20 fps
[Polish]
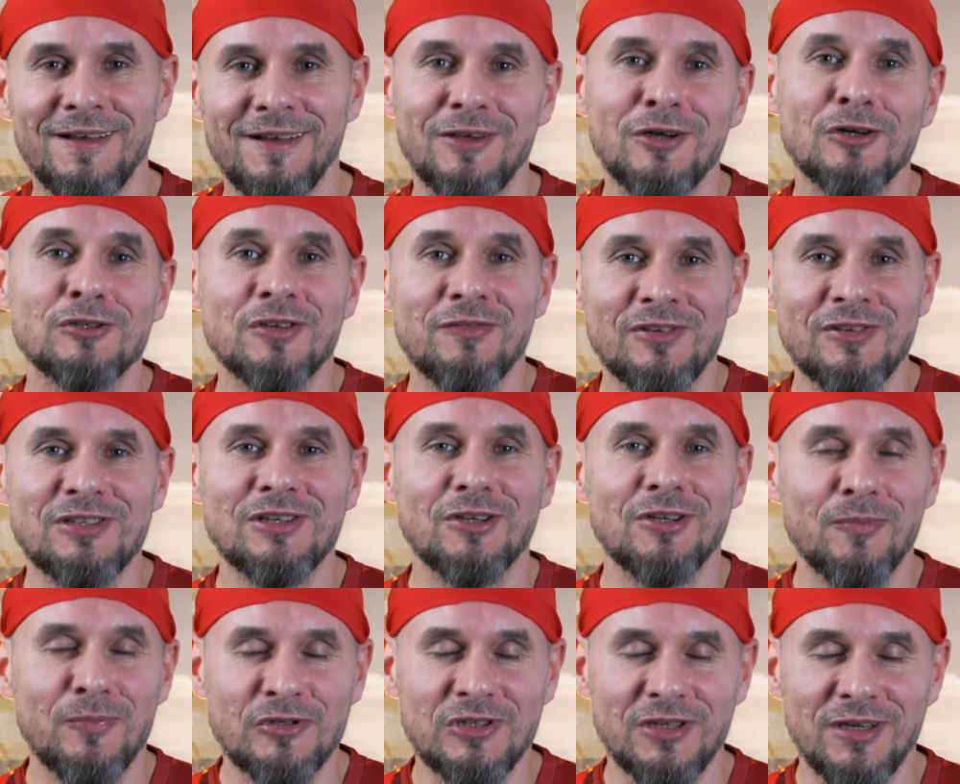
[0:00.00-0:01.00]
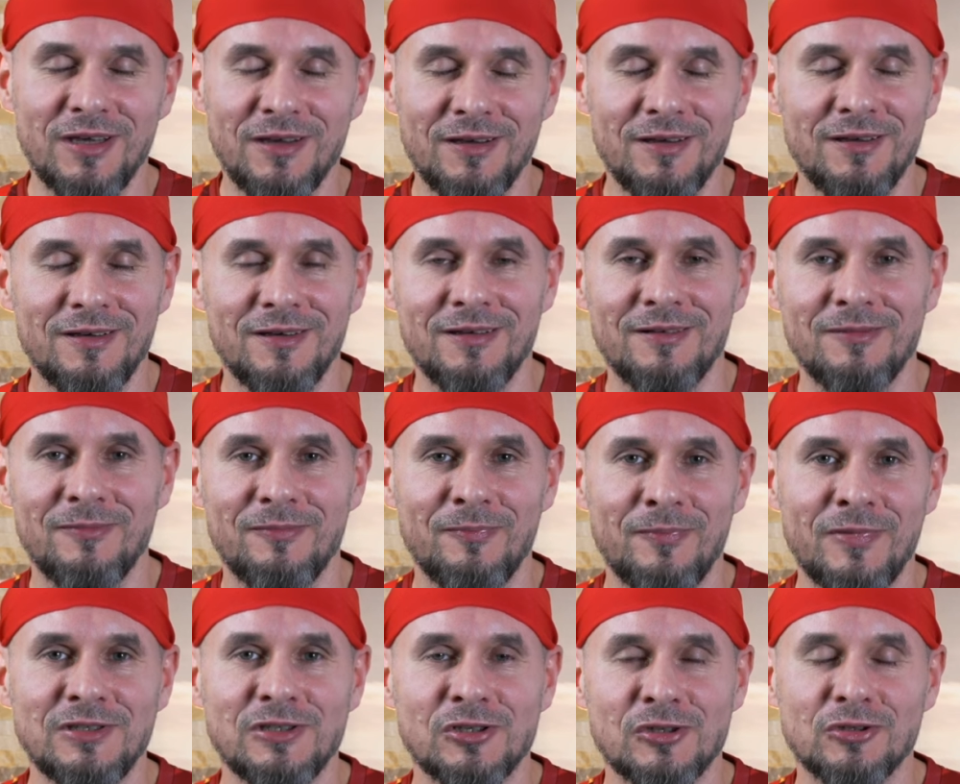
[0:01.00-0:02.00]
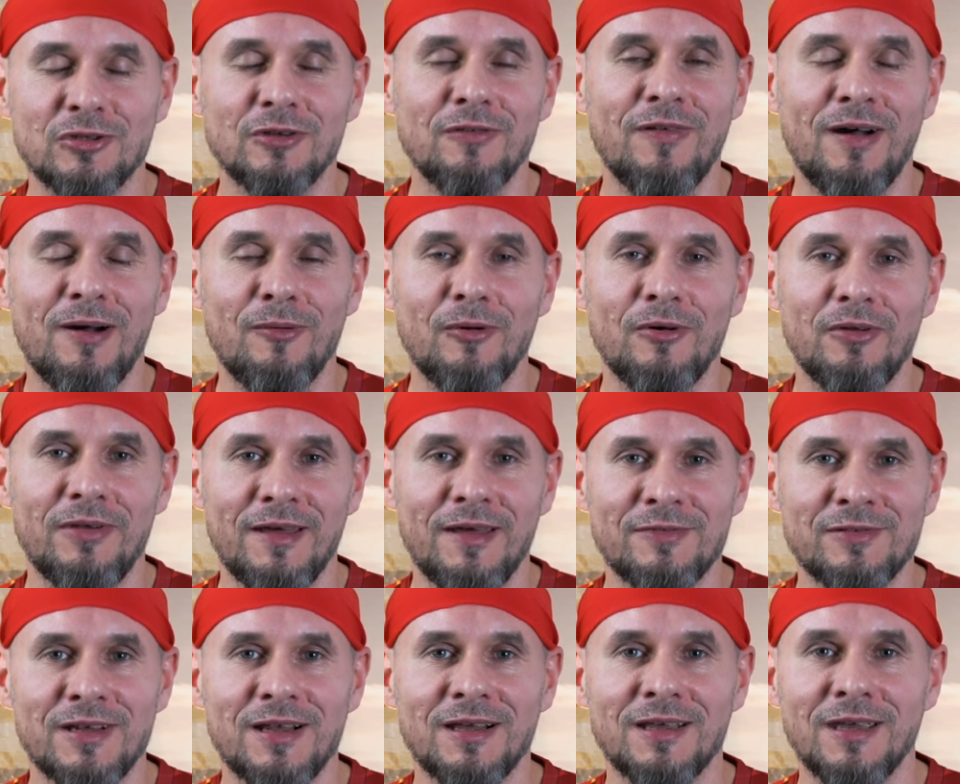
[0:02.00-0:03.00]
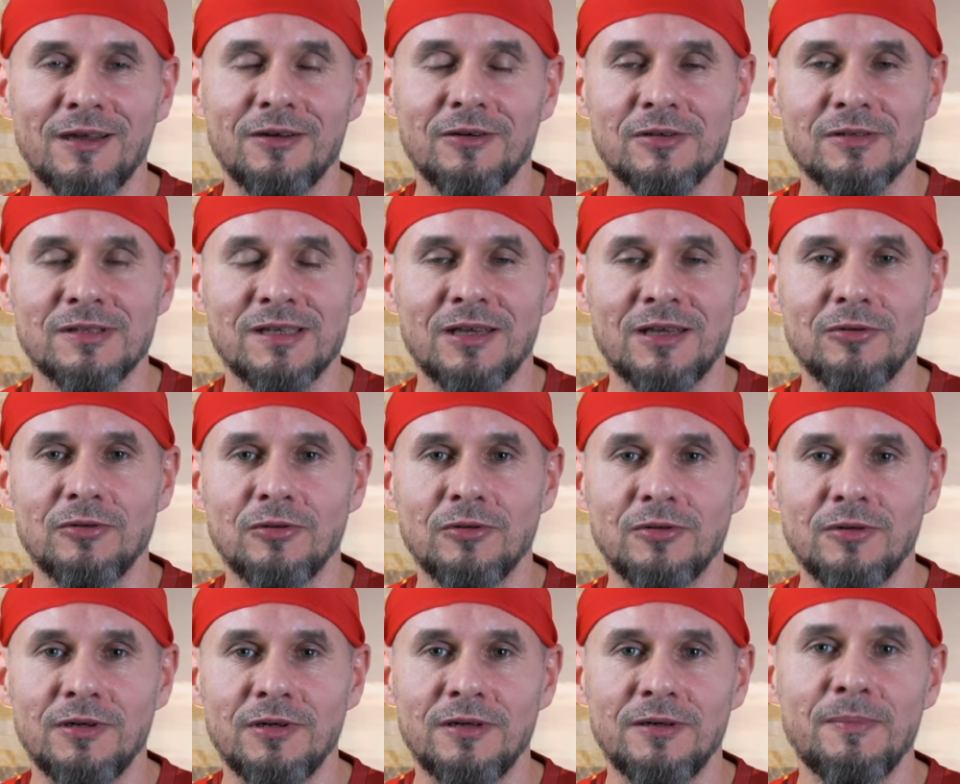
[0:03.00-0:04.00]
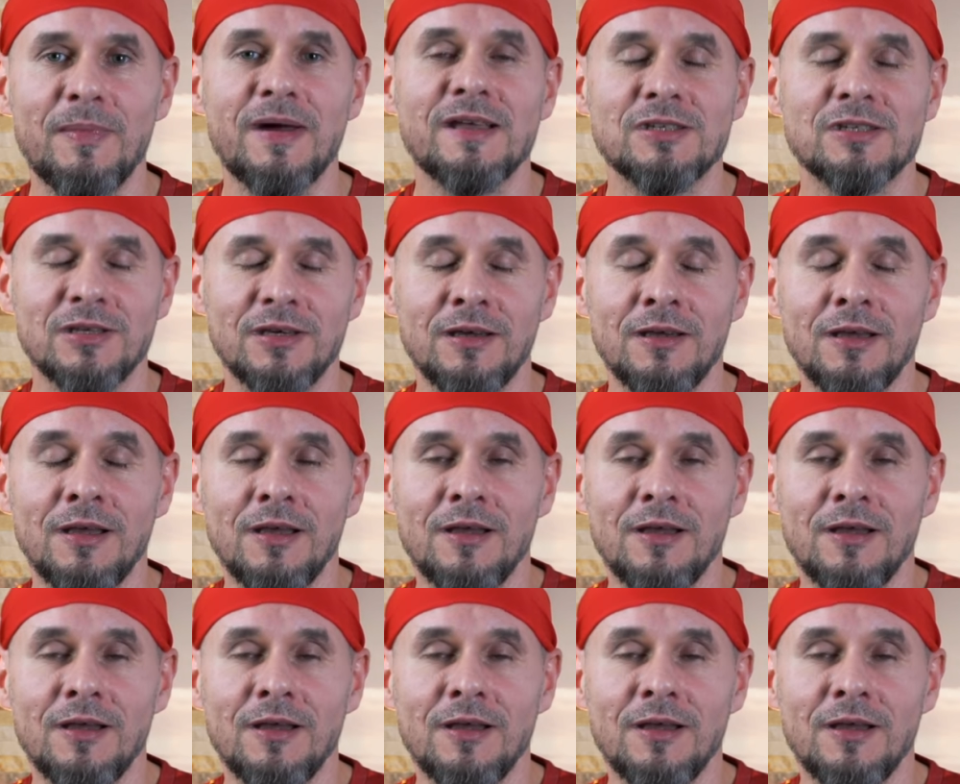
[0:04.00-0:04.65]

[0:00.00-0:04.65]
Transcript: I oczywiście to później e, będzie rzutowało na wszelkiego rodzaju e, mecze,